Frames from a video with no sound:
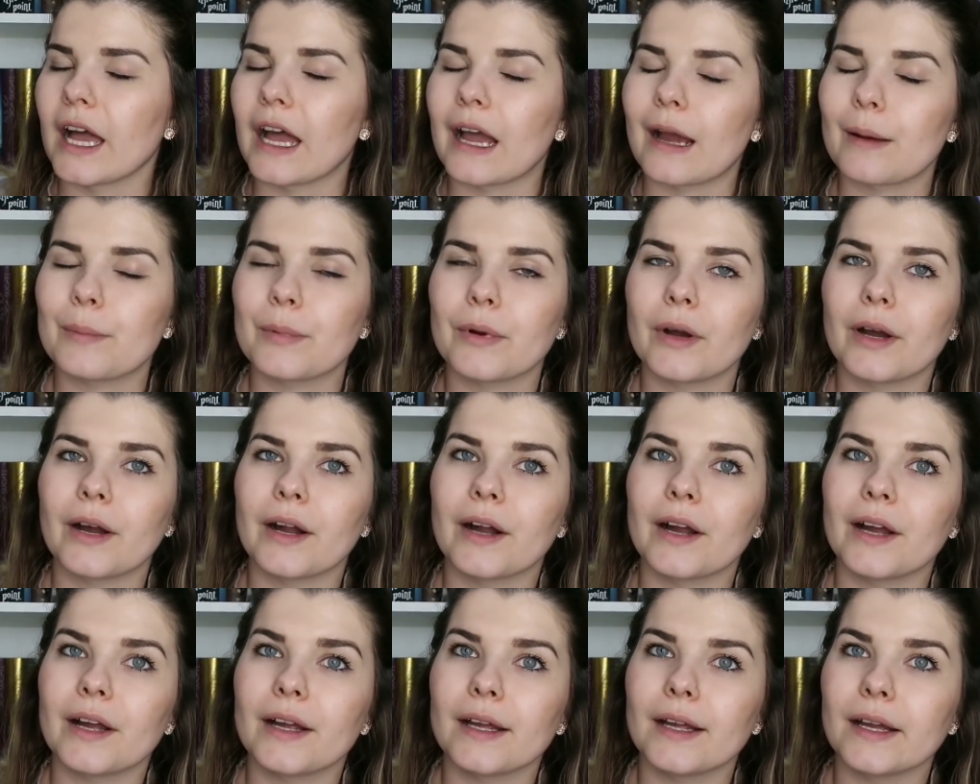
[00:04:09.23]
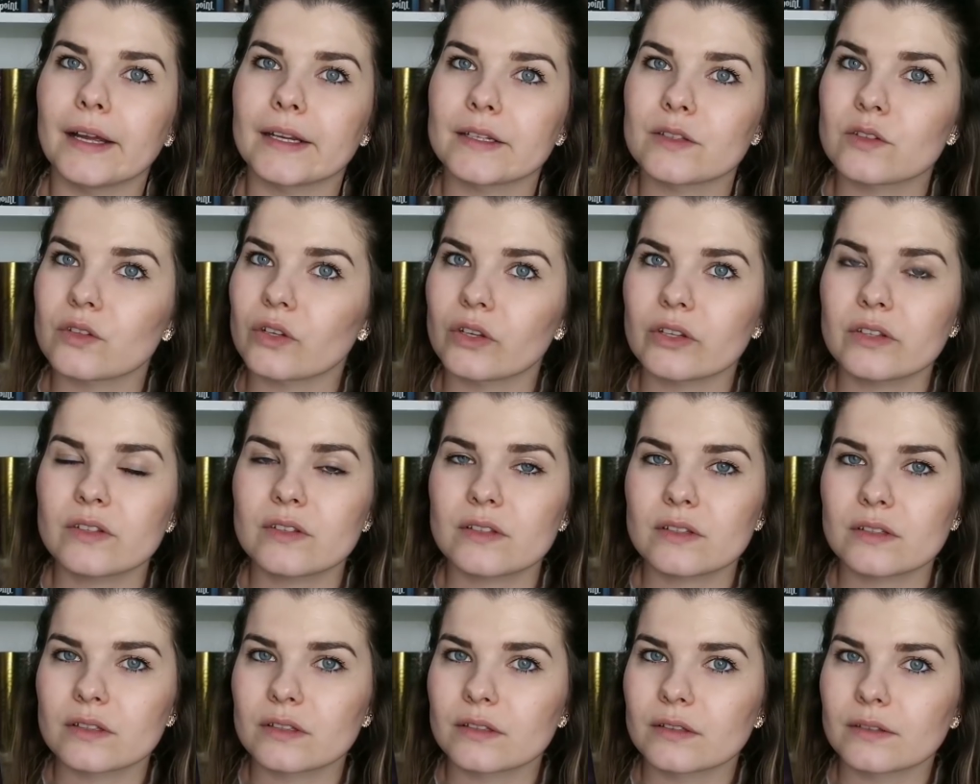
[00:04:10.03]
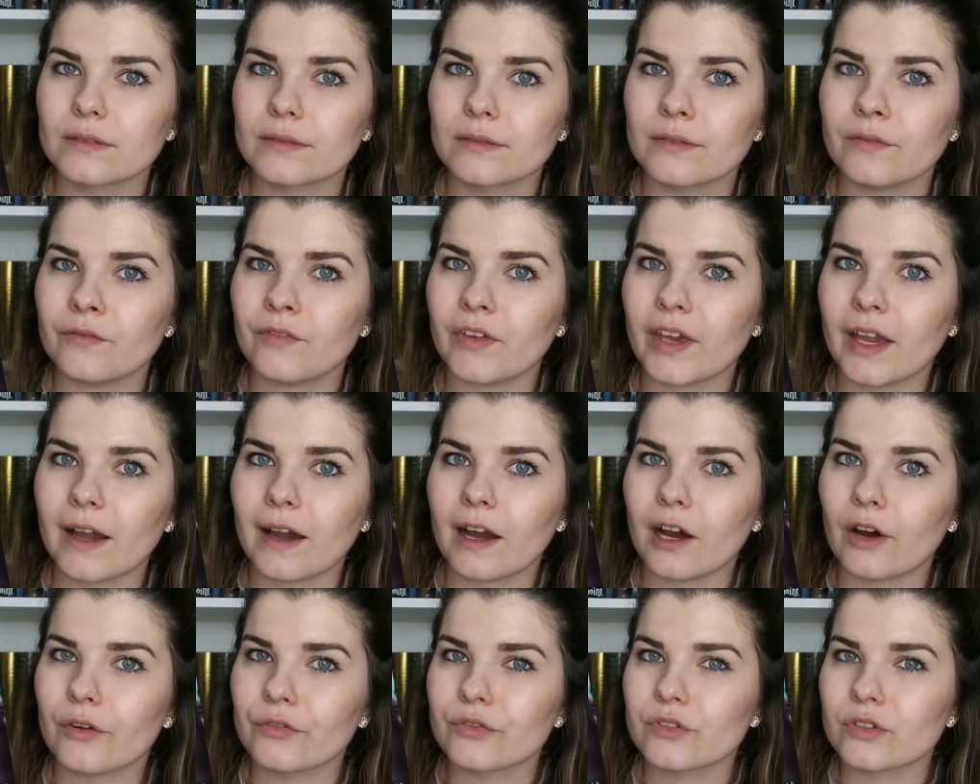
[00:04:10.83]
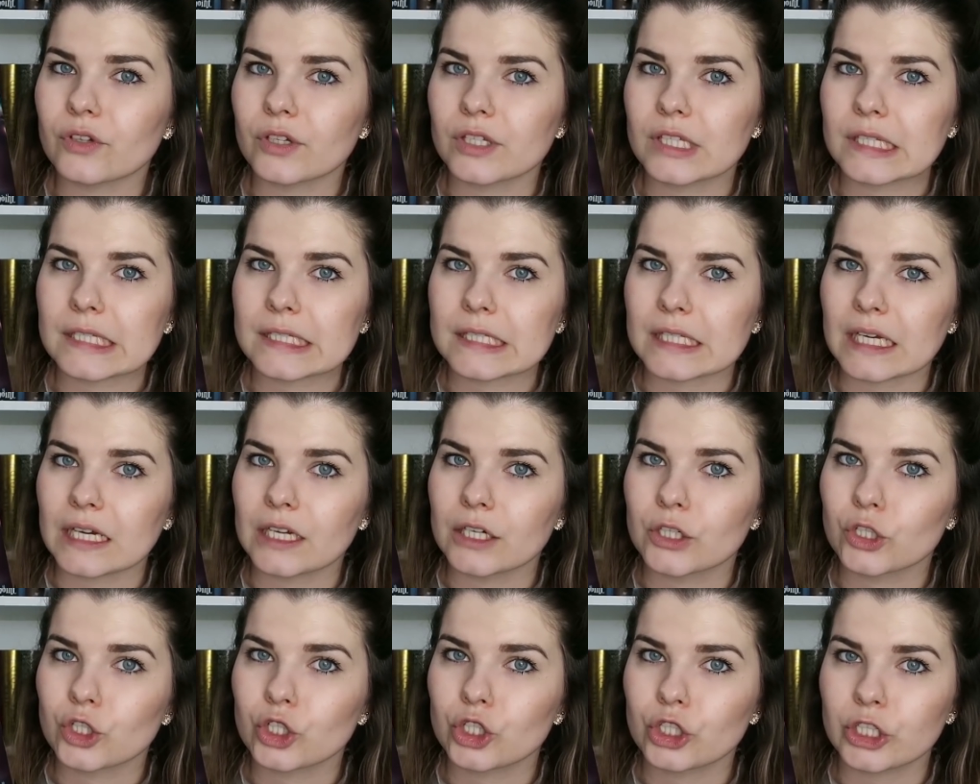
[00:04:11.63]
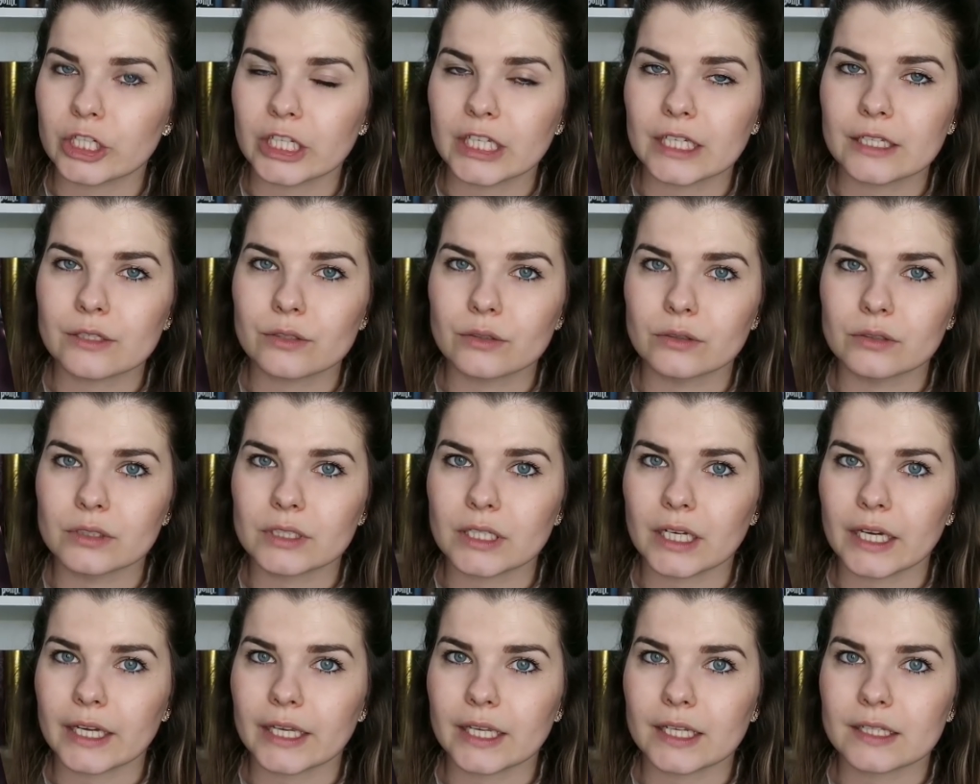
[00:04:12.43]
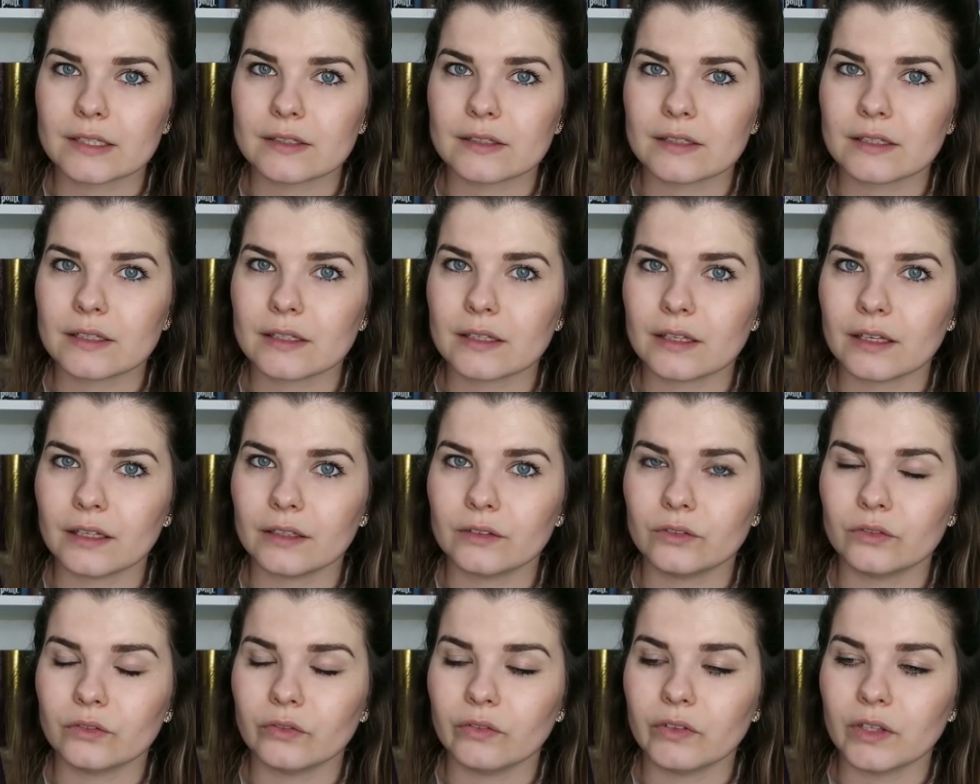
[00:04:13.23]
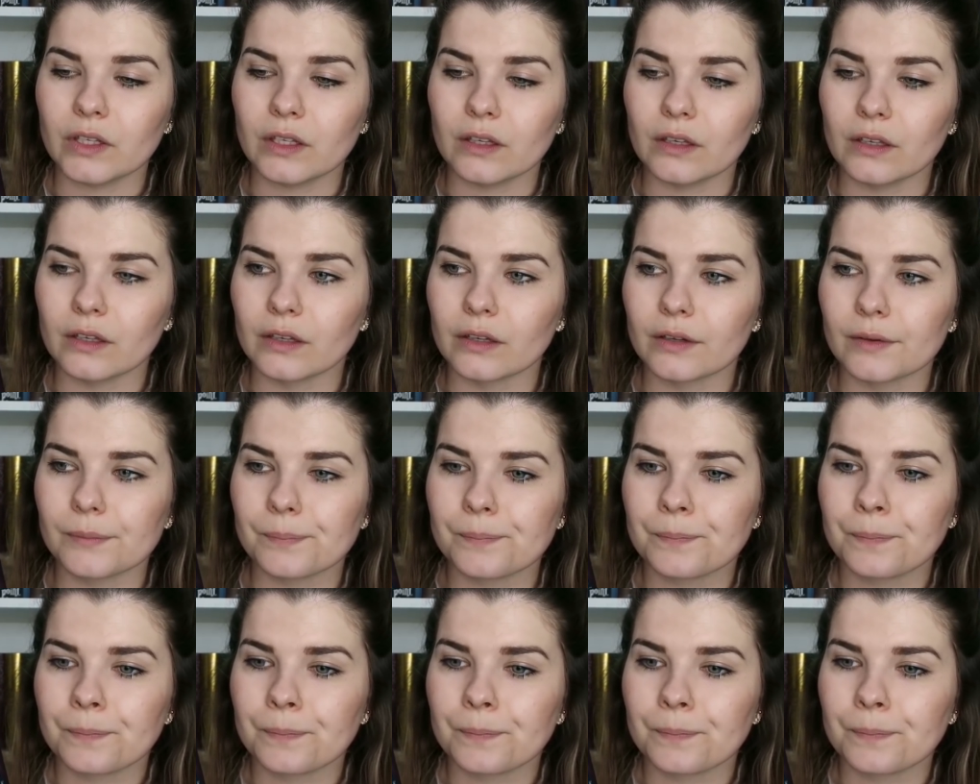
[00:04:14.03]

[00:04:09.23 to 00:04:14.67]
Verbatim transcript: Aber ansonsten, wer auf solche Sachen steht und da jetzt nicht irgendwie